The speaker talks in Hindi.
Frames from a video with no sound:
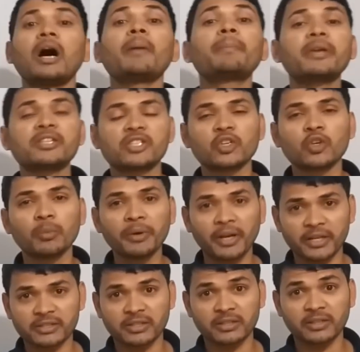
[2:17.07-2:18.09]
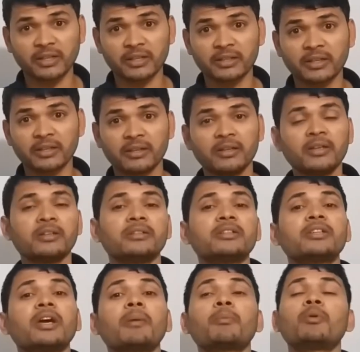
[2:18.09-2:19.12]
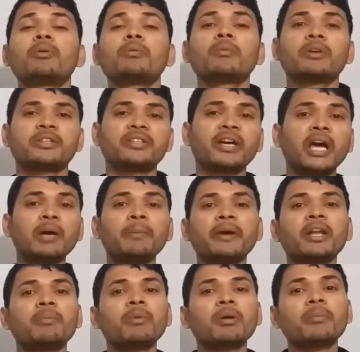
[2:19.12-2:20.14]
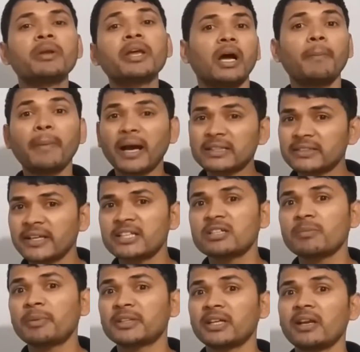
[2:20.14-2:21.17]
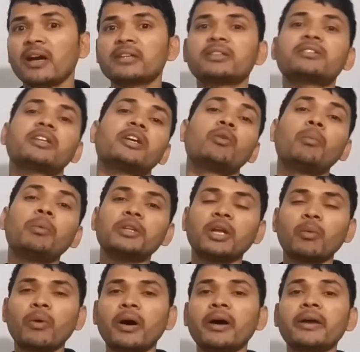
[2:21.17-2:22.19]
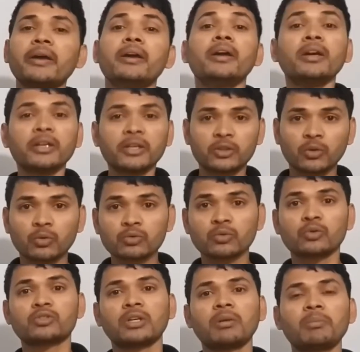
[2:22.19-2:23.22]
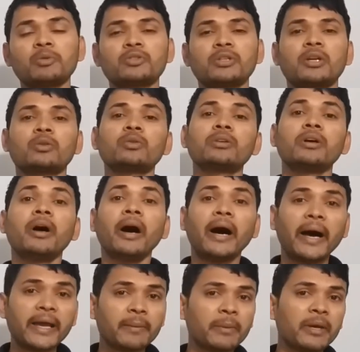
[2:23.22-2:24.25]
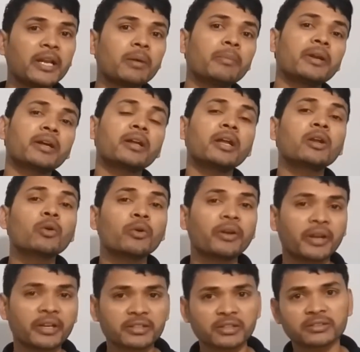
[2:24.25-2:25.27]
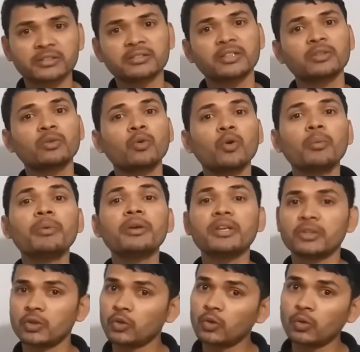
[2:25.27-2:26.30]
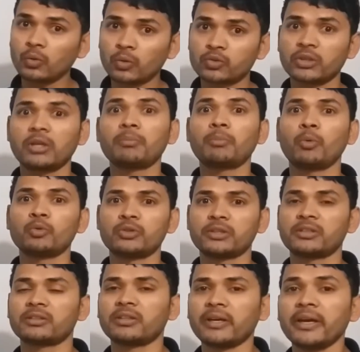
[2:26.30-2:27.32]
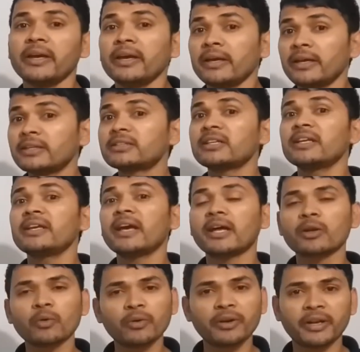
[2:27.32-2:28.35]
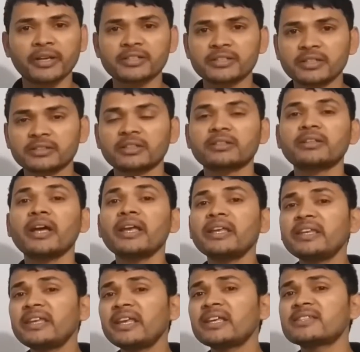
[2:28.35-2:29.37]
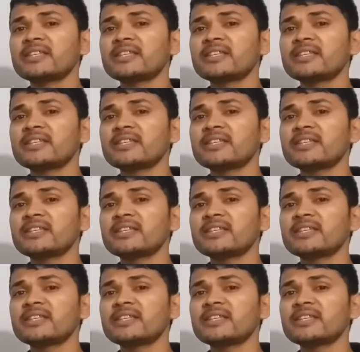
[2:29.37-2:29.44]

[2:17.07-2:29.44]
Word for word: आप किसी को भी ट्रेस करते रहते हैं जैसे आपको किसी का आई नंबर मिल गया आप आसानी से पता लगा सकते हैं कि वो बंदा वहाँ है किसी को कुछ नुकसान पहुंचाना तो आई नंबर अगर हर कोई ट्रेस कर सकता है तो कोई भी किसी को नुकसान पहुंचा सकता है इसलिए हर कोई ट्रेस नहीं कर सकता ये